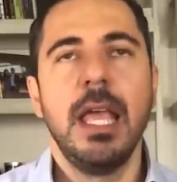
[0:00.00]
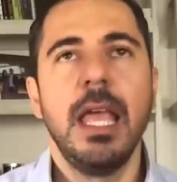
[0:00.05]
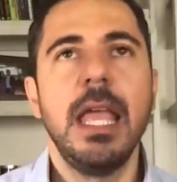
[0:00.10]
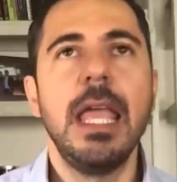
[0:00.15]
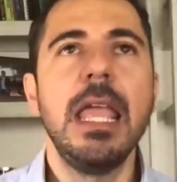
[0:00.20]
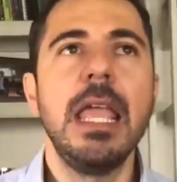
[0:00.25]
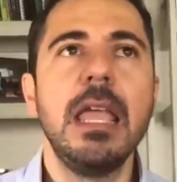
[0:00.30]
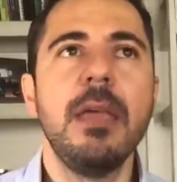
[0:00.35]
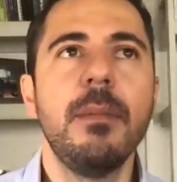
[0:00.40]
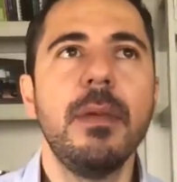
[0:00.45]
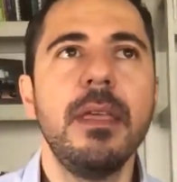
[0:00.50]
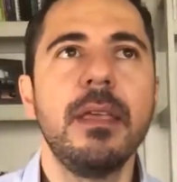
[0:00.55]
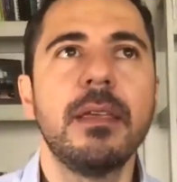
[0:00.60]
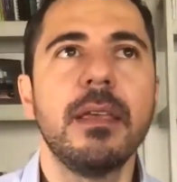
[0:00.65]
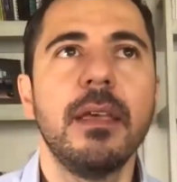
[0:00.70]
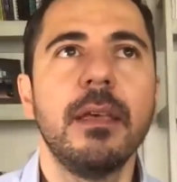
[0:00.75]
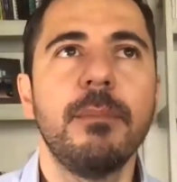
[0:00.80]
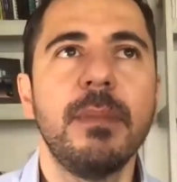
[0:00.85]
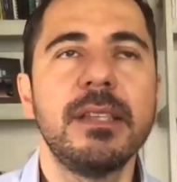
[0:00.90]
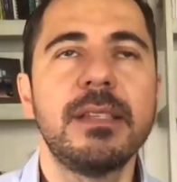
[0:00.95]
Y me,
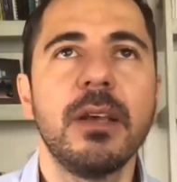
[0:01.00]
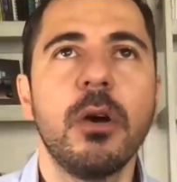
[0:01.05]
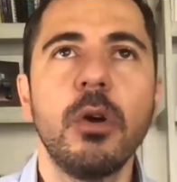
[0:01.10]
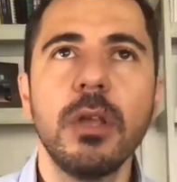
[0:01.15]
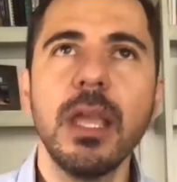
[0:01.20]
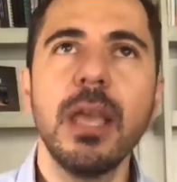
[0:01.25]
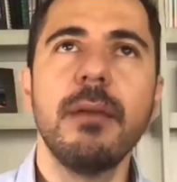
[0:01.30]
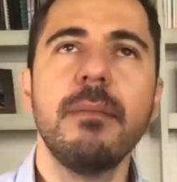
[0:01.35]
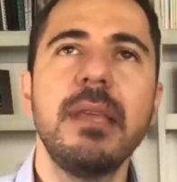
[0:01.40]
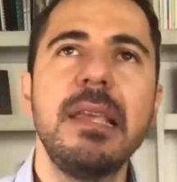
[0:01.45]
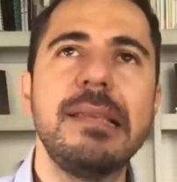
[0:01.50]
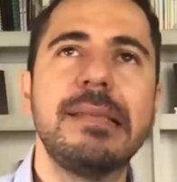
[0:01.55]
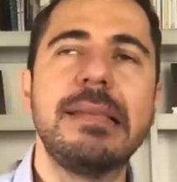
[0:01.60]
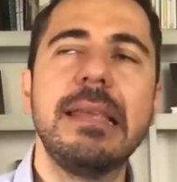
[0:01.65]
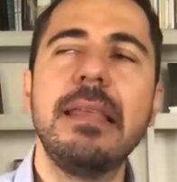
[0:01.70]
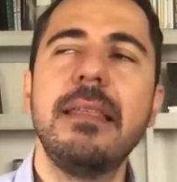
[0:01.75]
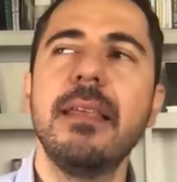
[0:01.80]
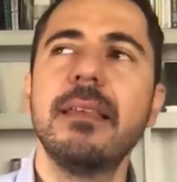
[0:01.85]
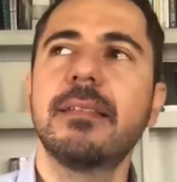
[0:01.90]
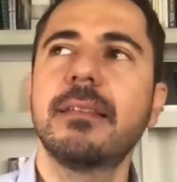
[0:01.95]
dije, me dice, oye, ¿y
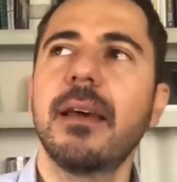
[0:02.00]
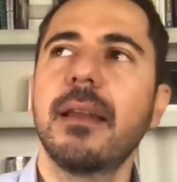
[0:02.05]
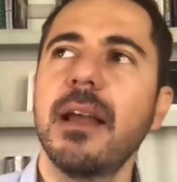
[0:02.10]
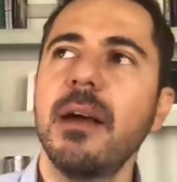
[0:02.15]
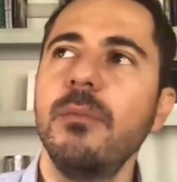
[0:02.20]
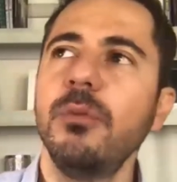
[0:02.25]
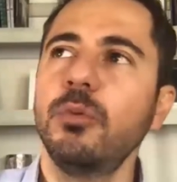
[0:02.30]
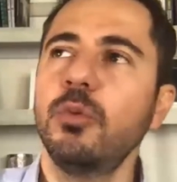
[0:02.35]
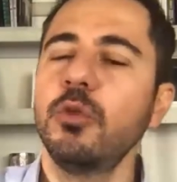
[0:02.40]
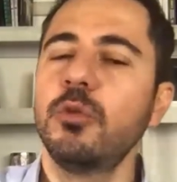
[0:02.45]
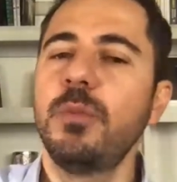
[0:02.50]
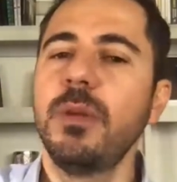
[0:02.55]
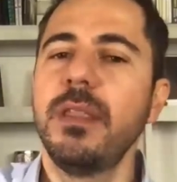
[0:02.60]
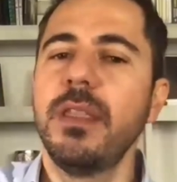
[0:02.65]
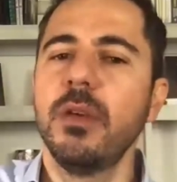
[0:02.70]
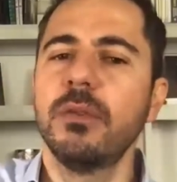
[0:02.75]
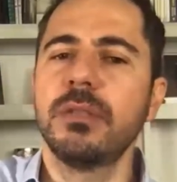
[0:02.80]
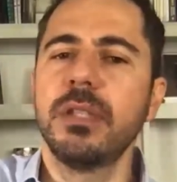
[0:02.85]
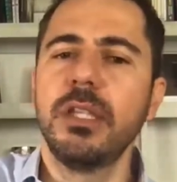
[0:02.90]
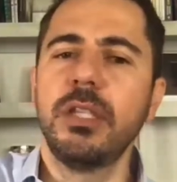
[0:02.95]
si descargamos tus
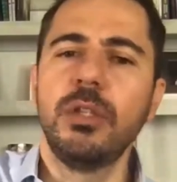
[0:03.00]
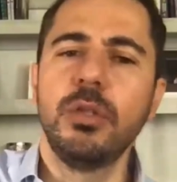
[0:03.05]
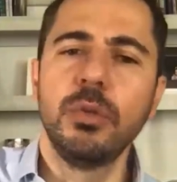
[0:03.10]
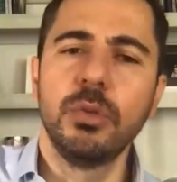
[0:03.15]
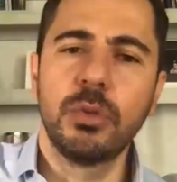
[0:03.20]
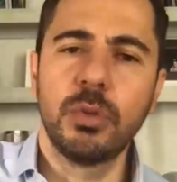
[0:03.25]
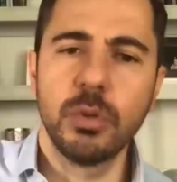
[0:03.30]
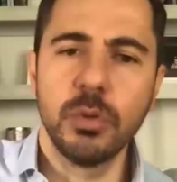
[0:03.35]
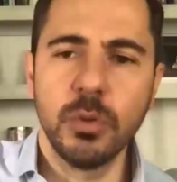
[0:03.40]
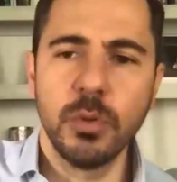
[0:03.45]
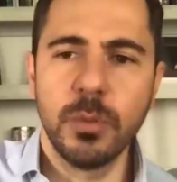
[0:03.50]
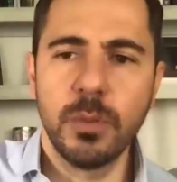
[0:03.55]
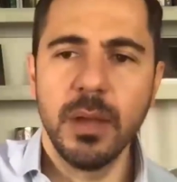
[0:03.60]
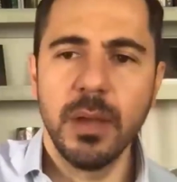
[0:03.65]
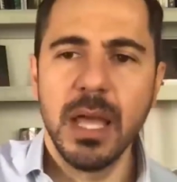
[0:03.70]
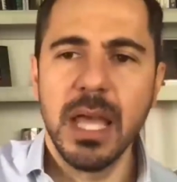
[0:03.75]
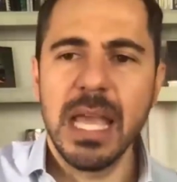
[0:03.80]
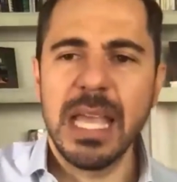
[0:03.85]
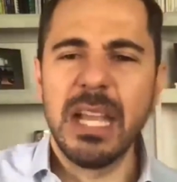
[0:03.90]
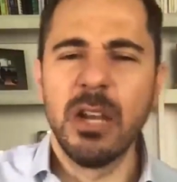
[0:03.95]
videos de YouTube
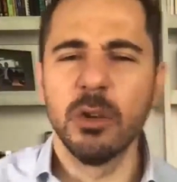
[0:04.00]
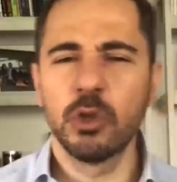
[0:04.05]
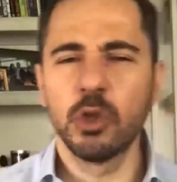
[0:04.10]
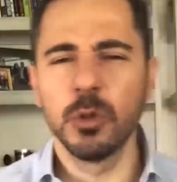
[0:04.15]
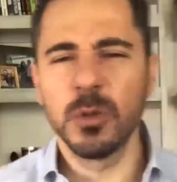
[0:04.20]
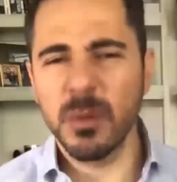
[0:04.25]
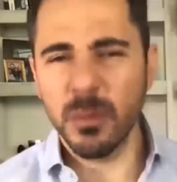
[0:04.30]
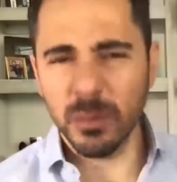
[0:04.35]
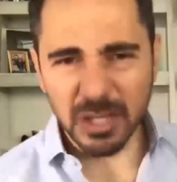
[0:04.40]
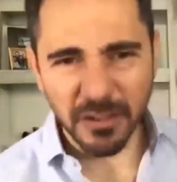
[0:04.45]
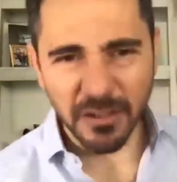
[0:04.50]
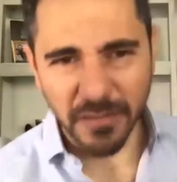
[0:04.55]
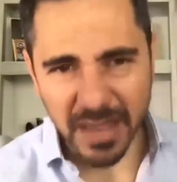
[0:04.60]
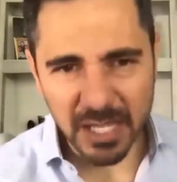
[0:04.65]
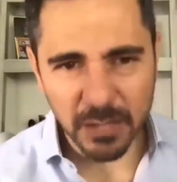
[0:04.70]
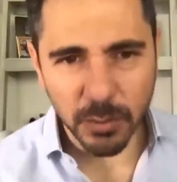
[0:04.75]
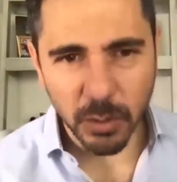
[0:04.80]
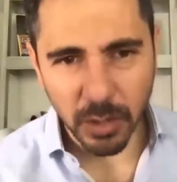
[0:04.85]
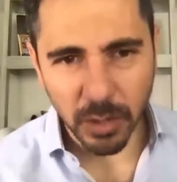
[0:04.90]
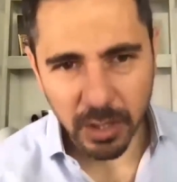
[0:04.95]
y los subimos a
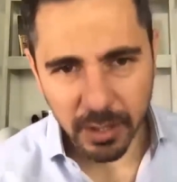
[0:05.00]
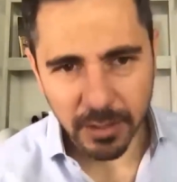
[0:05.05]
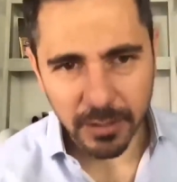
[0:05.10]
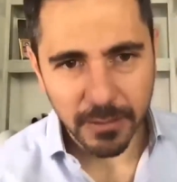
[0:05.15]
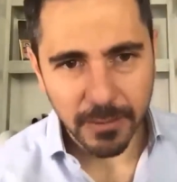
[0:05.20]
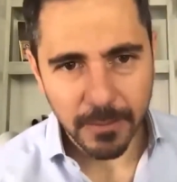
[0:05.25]
Facebook?